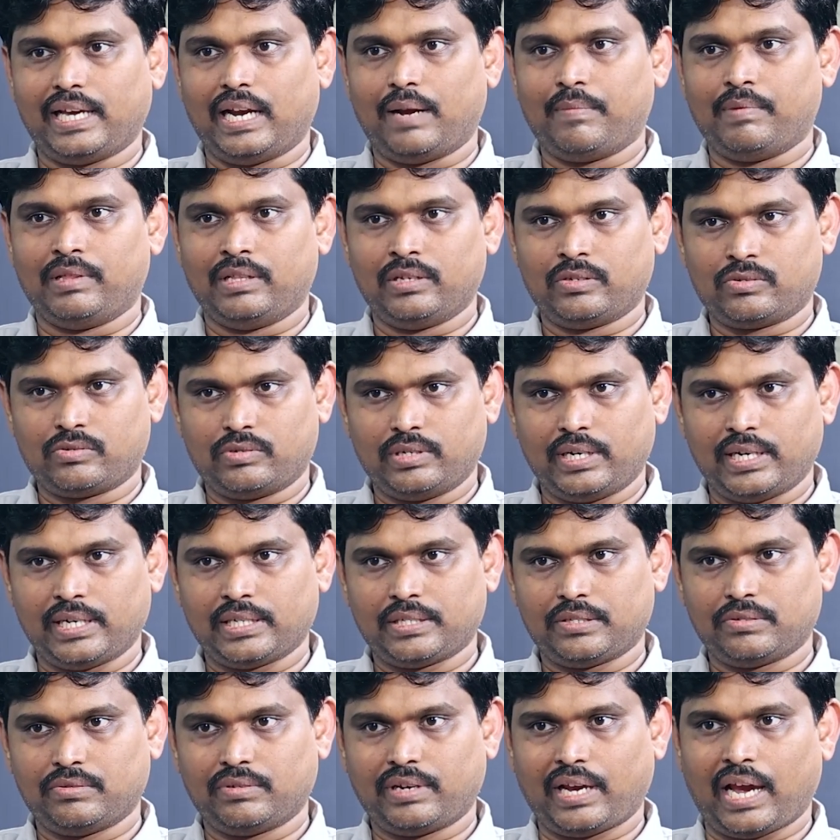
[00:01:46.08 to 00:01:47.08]
చాలా మంది
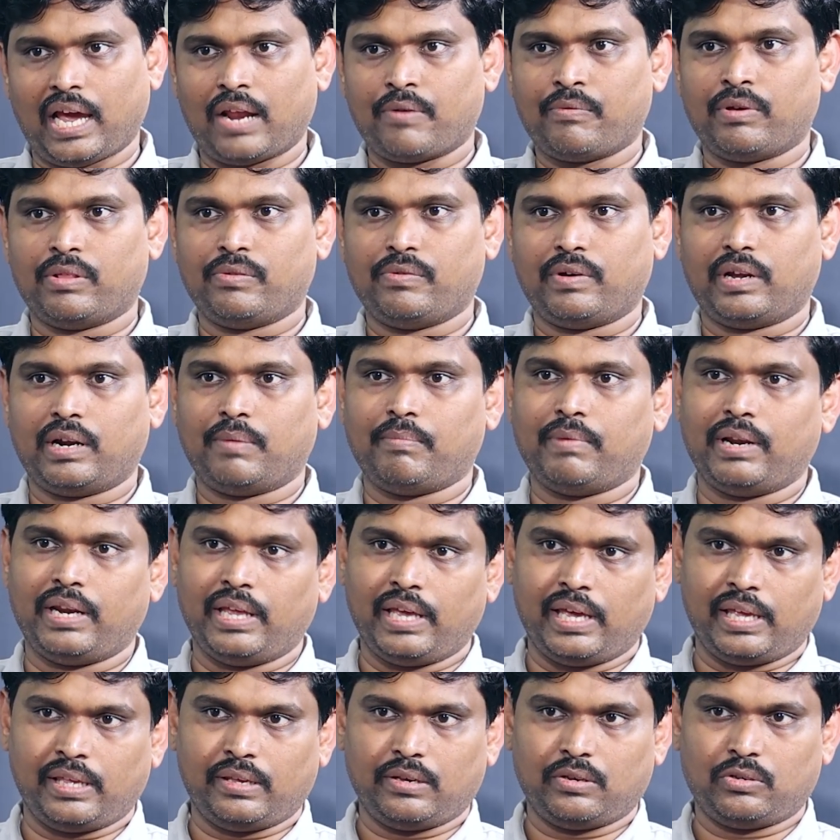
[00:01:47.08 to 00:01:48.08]
స్టూడెంట్స్ క్యాన్వా ద్వారా మనీ
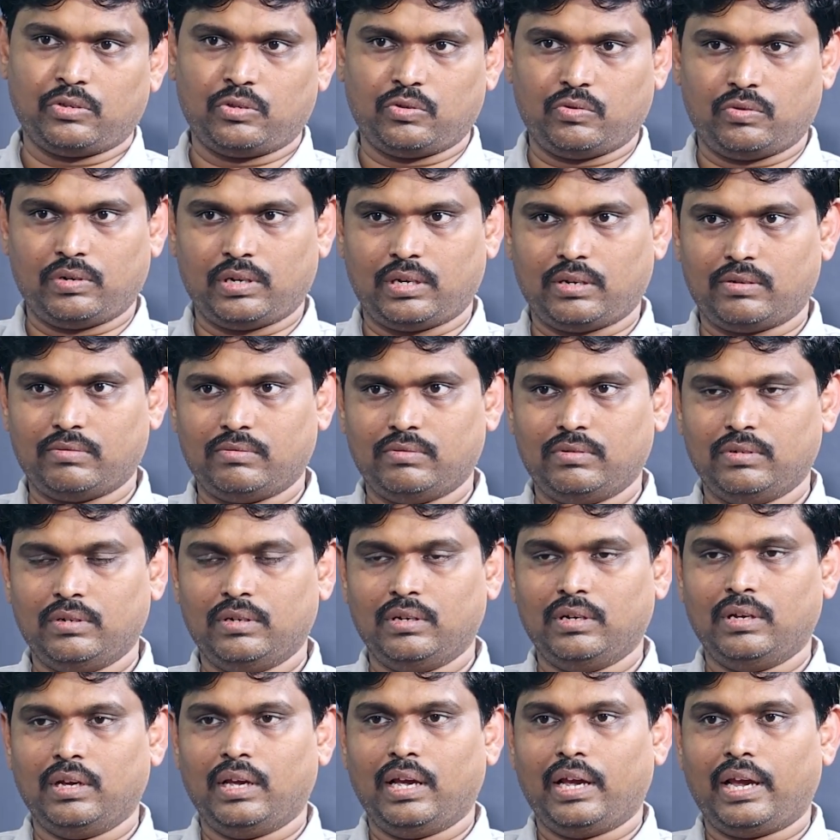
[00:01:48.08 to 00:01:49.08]
ఏం చేస్తున్నారు
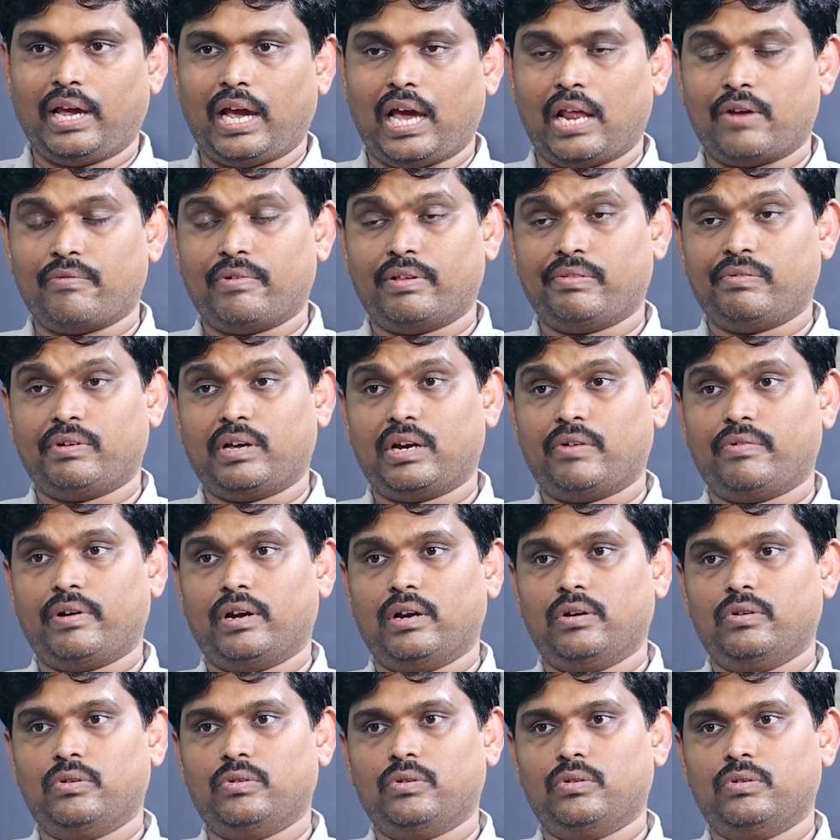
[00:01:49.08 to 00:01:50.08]
క్యాన్వా ద్వారా
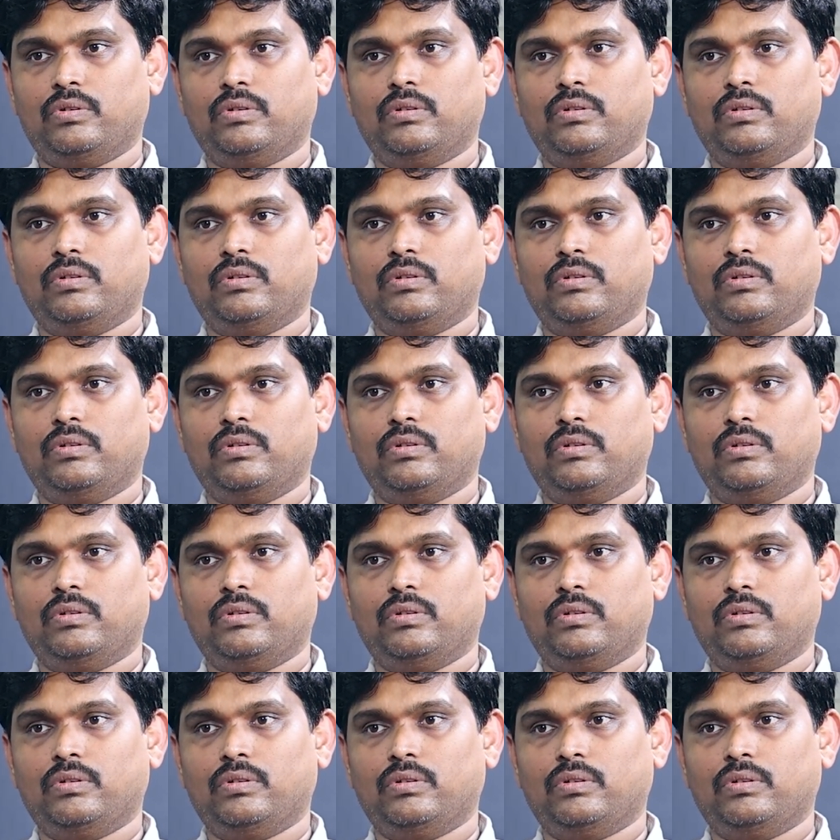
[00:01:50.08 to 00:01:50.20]
వాళ్ళు